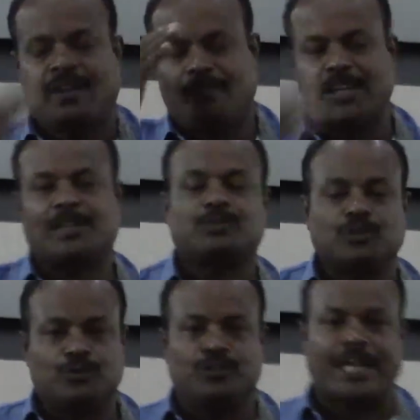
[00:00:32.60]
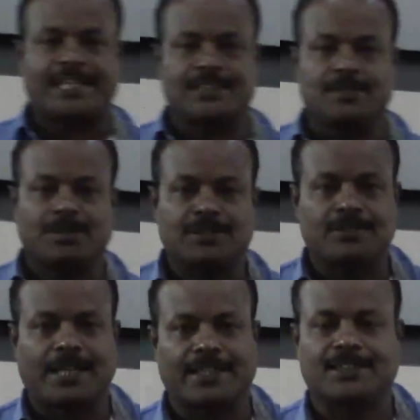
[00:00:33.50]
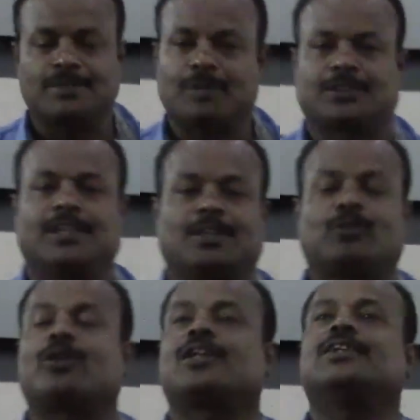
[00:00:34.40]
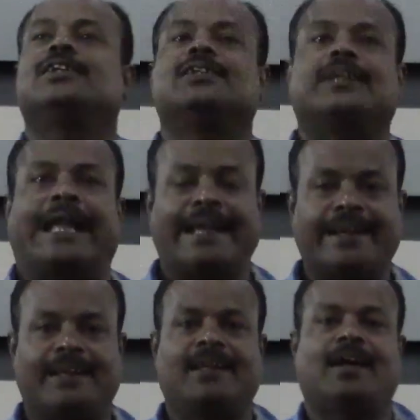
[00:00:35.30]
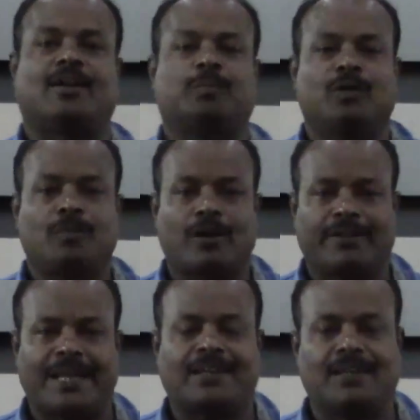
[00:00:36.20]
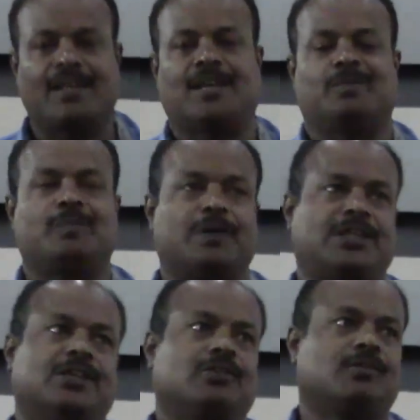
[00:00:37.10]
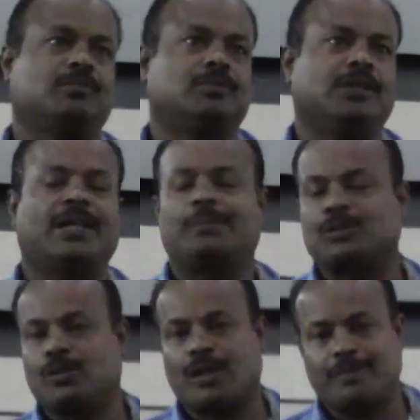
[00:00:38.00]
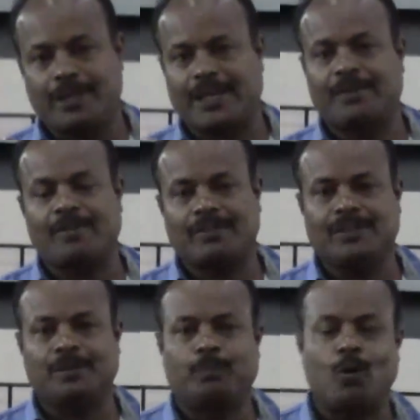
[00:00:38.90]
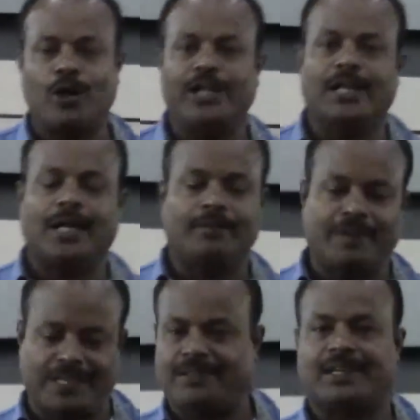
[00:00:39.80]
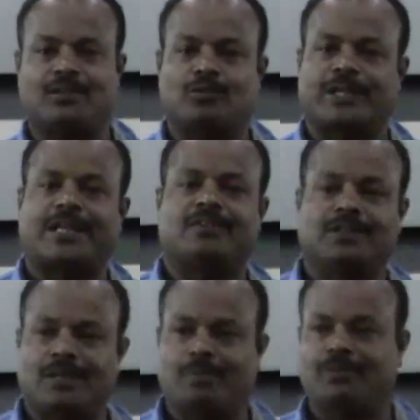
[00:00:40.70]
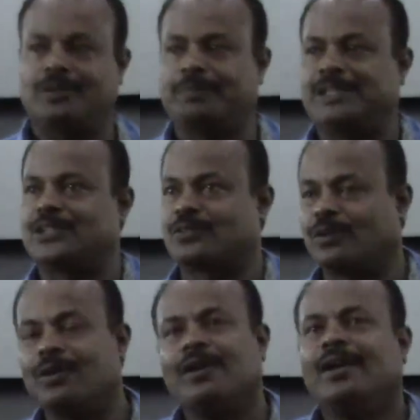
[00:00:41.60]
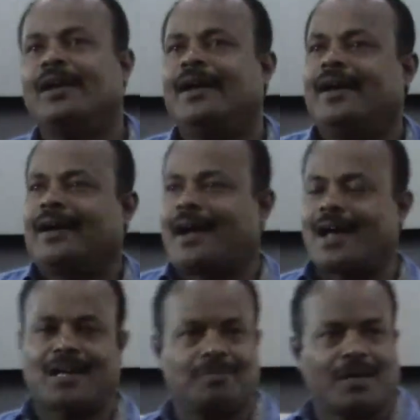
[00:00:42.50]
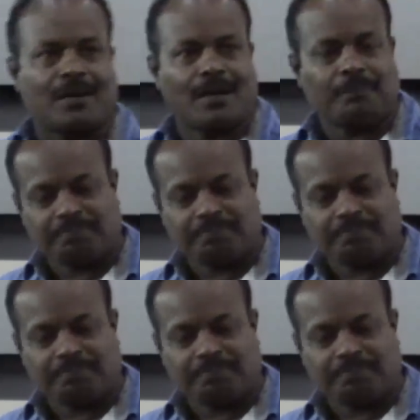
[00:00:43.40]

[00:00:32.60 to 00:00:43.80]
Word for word: வெல்கம் டு ஜாக்கி சினிமாஸ் ஜாக்கி சினிமாஸில் தொடர்ந்து நல்ல நல்ல அற்புதமான தியேட்டர்களை அறிமுகப்படுத்திக்கிட்டு வரோம் இந்த எபிசோடில் நம்ம ஏற்கனவே வந்து போடியில் வெற்றி தேட்டர்னு ஒரு தேட்டரை வந்து நம்ம வந்து பேசியிருந்தோம் காரணம் என்னென்னா